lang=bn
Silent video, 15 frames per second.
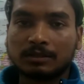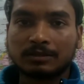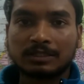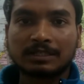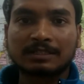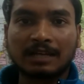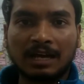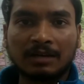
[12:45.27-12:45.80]

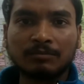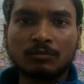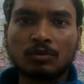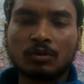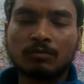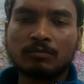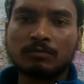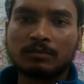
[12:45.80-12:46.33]
যে
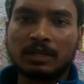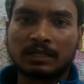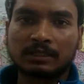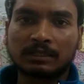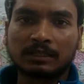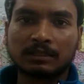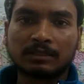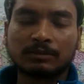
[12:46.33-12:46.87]
টার্মগুলো একটা
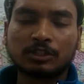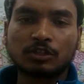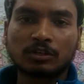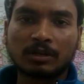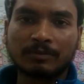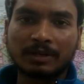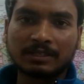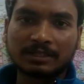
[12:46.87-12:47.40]
একটা
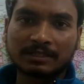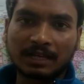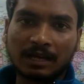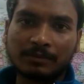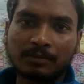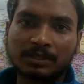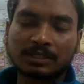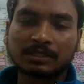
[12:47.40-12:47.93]
জিওগ্রাফিক্যাল যে
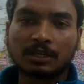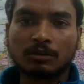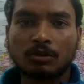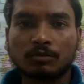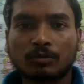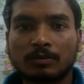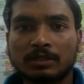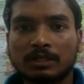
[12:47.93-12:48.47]
টার্ম আছে সেইগুলো
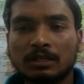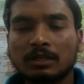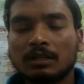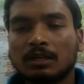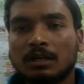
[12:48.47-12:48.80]
তোমাদের